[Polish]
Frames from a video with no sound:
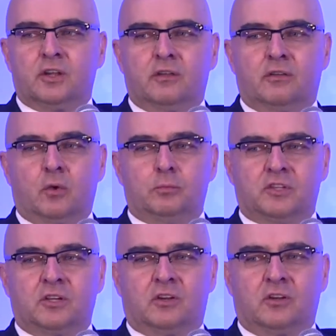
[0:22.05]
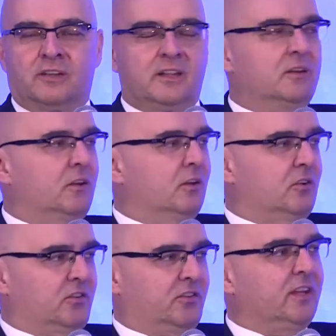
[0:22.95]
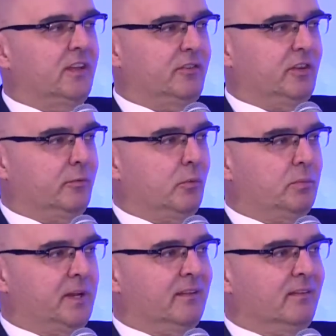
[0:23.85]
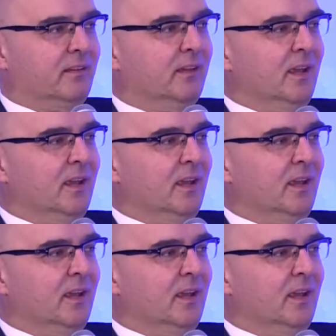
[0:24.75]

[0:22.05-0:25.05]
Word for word: są przygotowane do korzystania z tej współpracy.